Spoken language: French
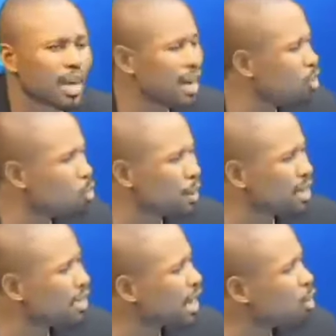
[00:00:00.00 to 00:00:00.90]
Quel est le
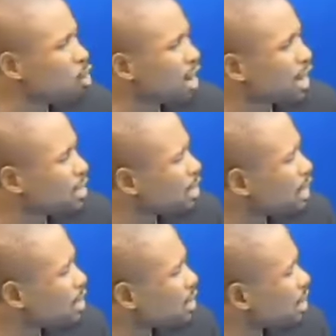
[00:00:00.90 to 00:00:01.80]
pays qui est encore
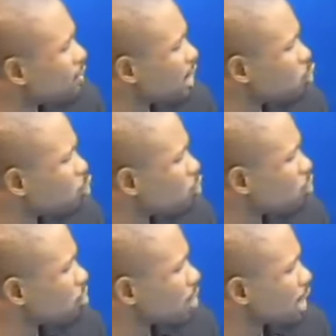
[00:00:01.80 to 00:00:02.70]
engagé dans cette
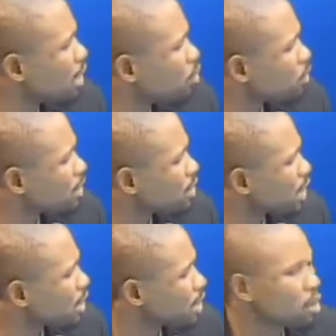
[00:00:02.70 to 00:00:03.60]
aventure Quel est le
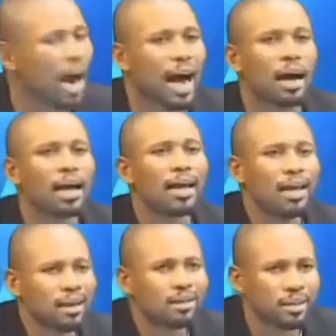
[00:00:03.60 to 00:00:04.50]
président qui... Ah
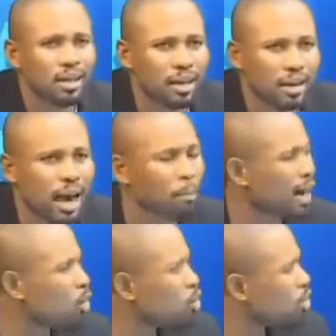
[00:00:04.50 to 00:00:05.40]
C'est
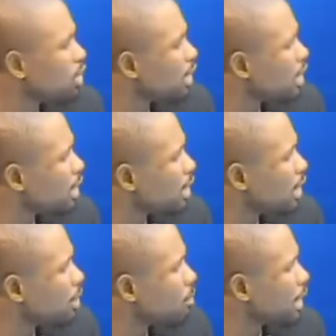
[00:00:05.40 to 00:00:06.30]
Ambalo, il est, la
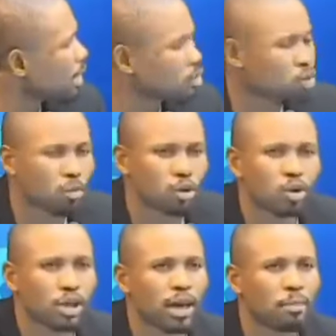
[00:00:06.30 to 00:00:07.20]
Guinée-Bissau. Ce
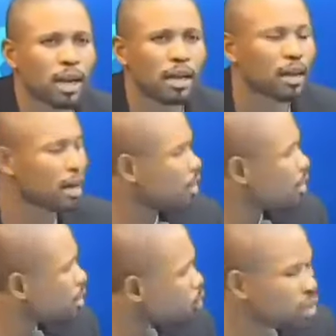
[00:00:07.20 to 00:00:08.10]
monsieur qui est emballé là.
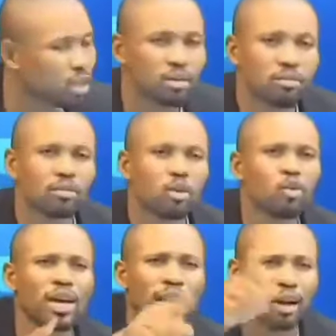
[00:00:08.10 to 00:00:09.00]
Oui,
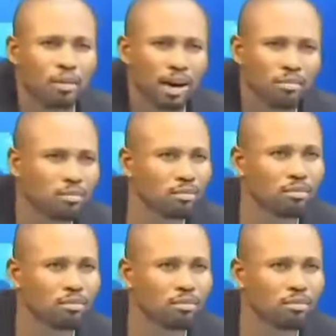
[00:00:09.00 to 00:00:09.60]
lui également.